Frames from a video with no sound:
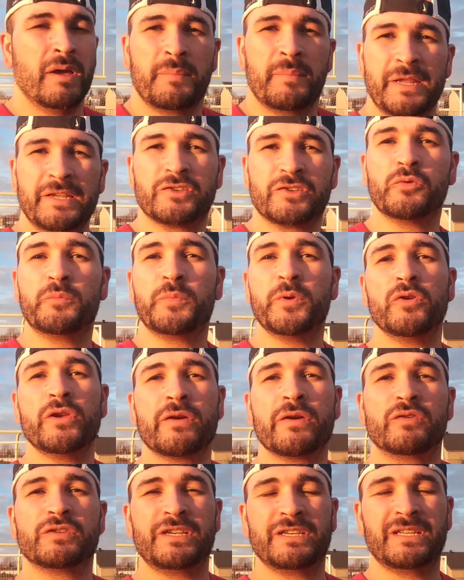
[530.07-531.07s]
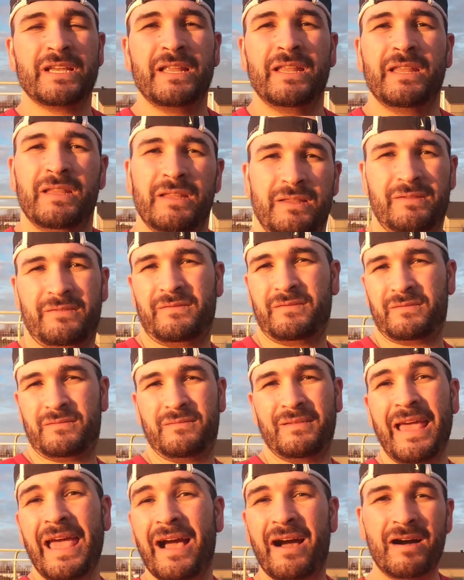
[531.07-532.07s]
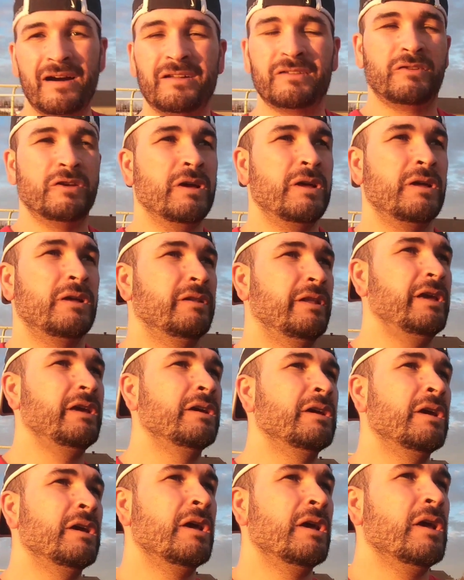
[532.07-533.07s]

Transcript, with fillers: para descobrir onde é que você está errando, né?